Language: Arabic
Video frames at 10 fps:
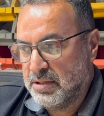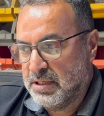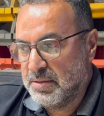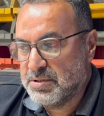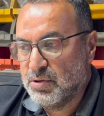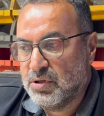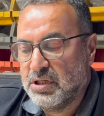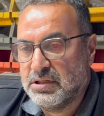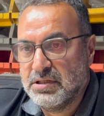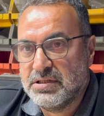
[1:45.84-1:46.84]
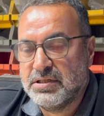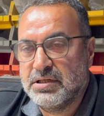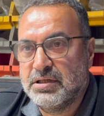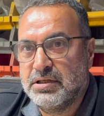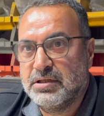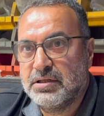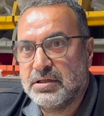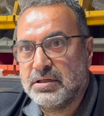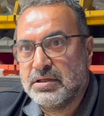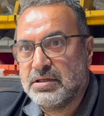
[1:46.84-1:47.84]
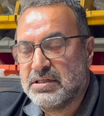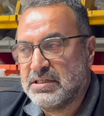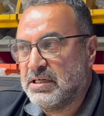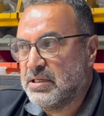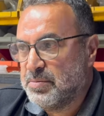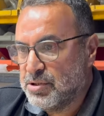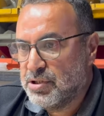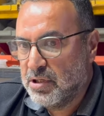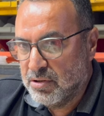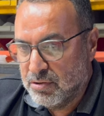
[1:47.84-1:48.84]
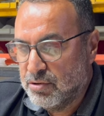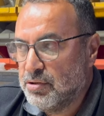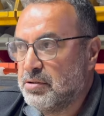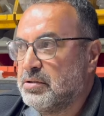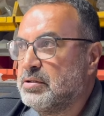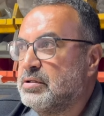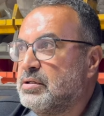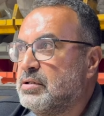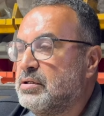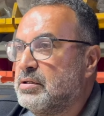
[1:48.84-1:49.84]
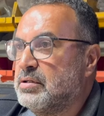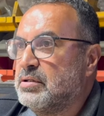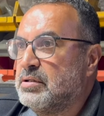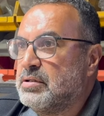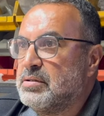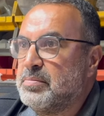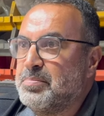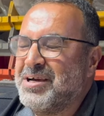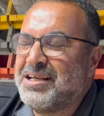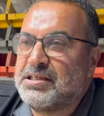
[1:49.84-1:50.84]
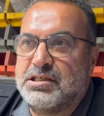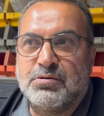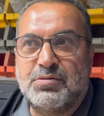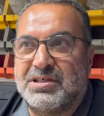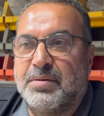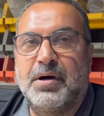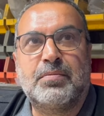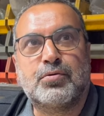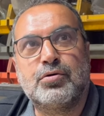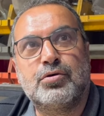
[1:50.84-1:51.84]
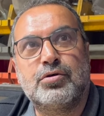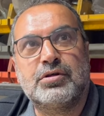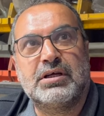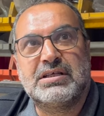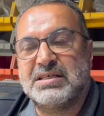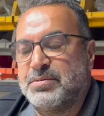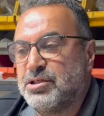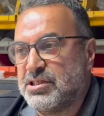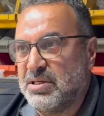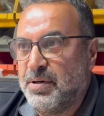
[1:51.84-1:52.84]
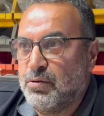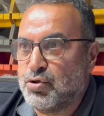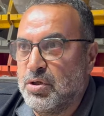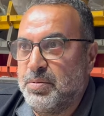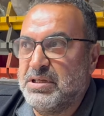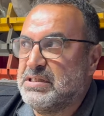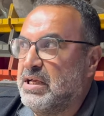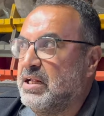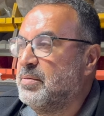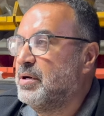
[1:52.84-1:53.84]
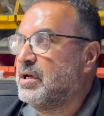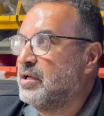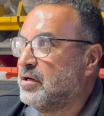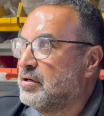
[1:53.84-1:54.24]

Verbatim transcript: 35 سنه صار لي بيجي لهون ماكسيموم سبعه بكون هون يعني اذا بيجي سبعه وشوي بحس حالي مأخر